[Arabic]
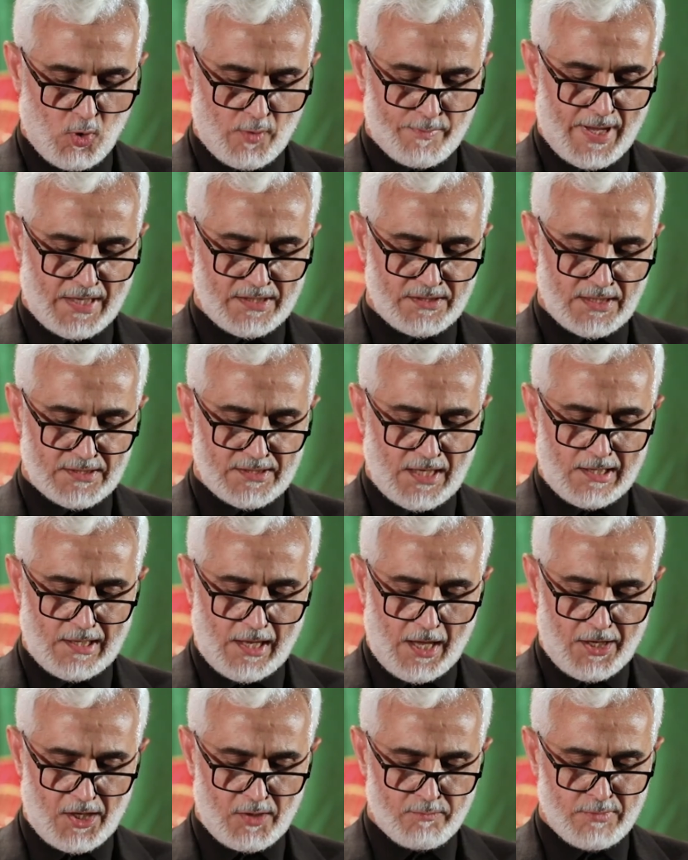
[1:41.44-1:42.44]
وبين
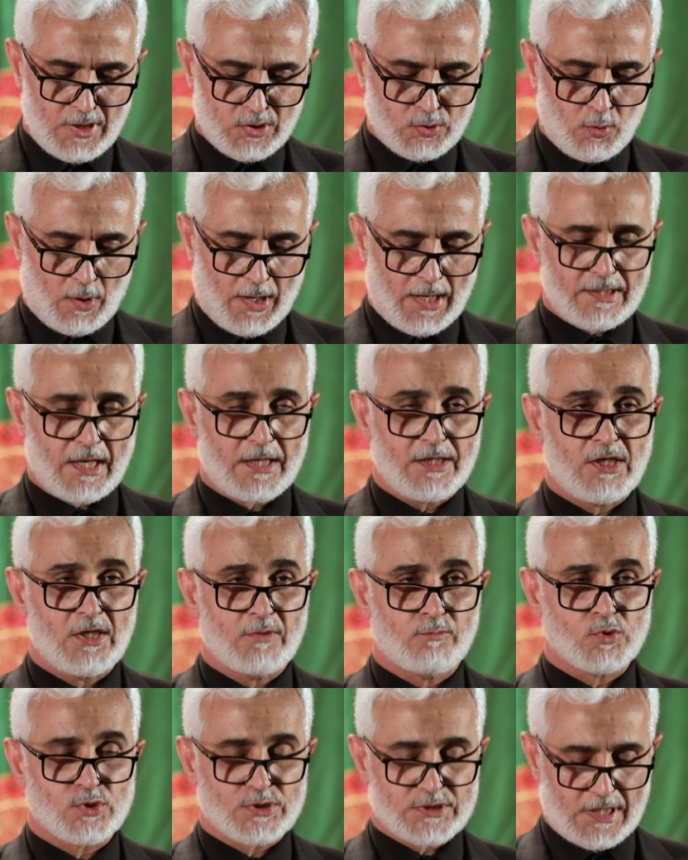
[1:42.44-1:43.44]
الائمه
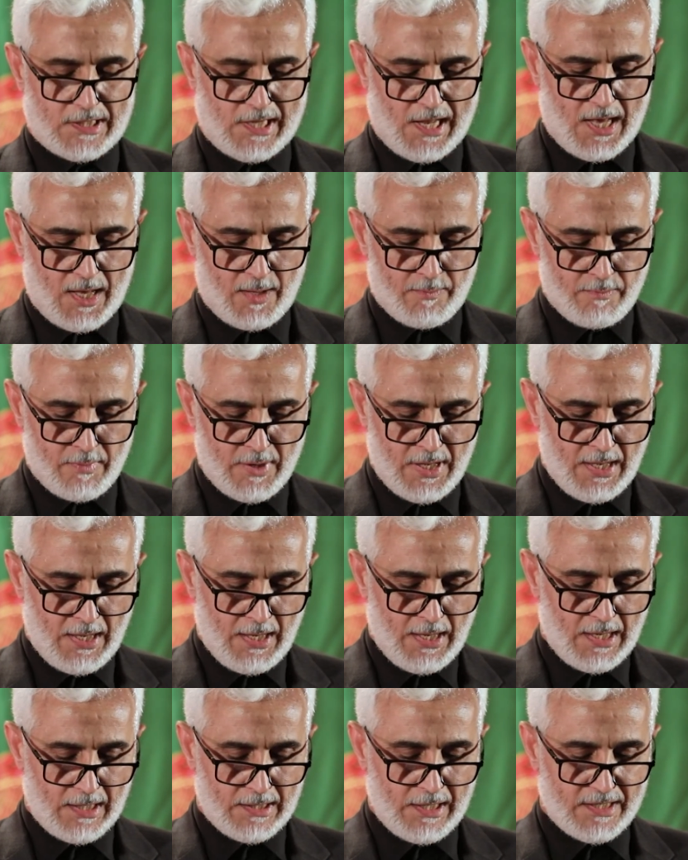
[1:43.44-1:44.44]
عليهم السلام
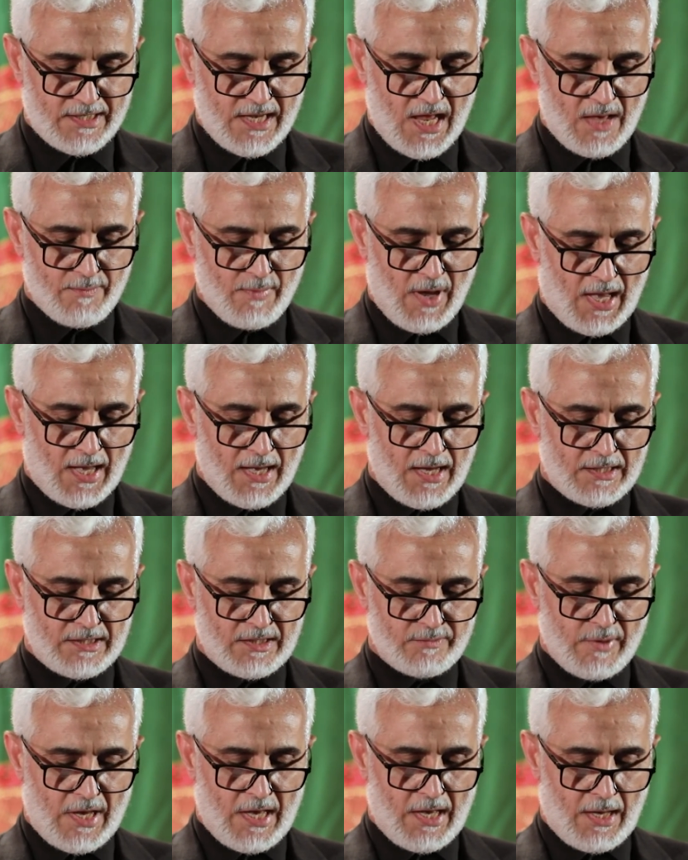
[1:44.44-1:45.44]
لنا
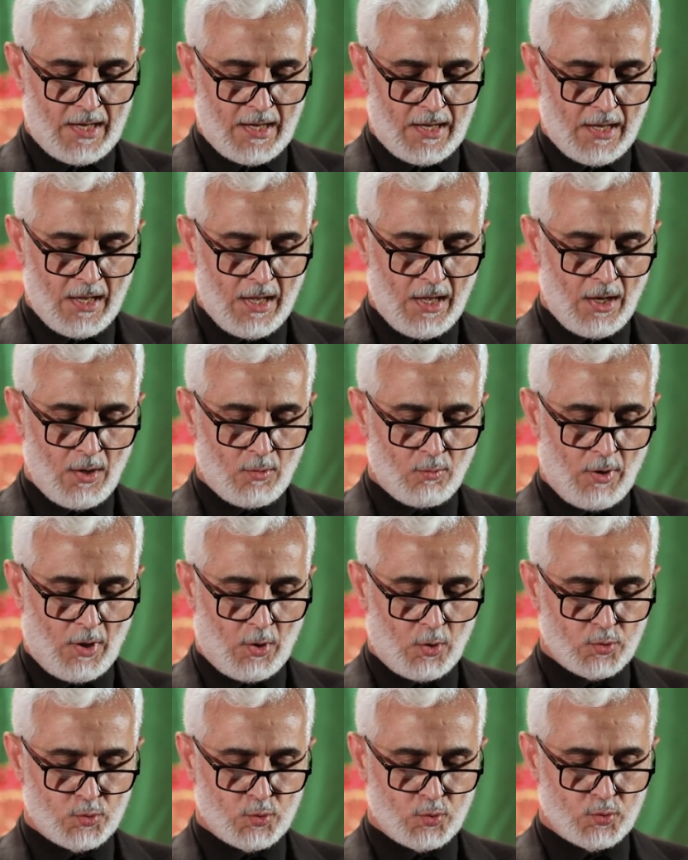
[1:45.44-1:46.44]
معالمها
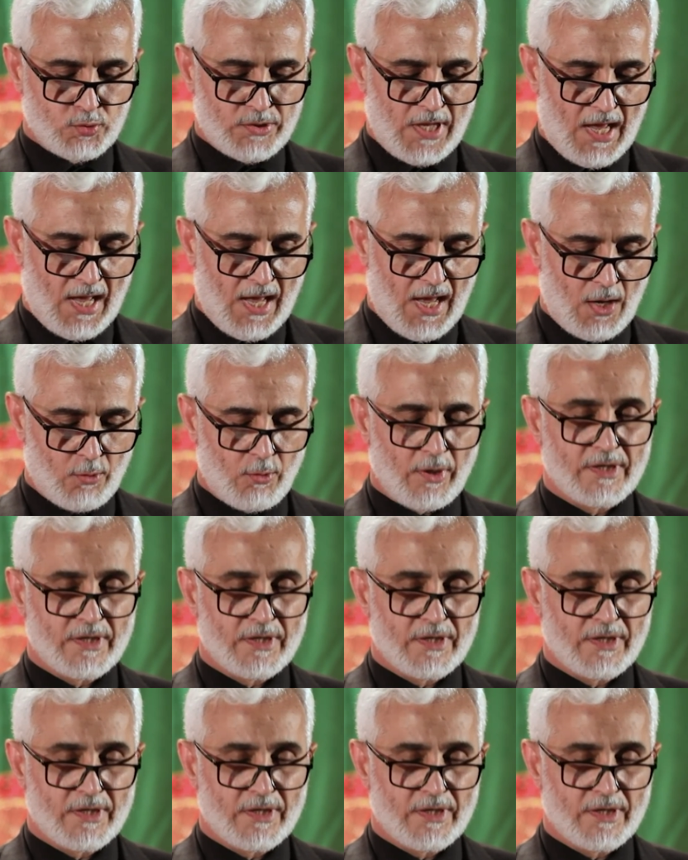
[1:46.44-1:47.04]
وحدودها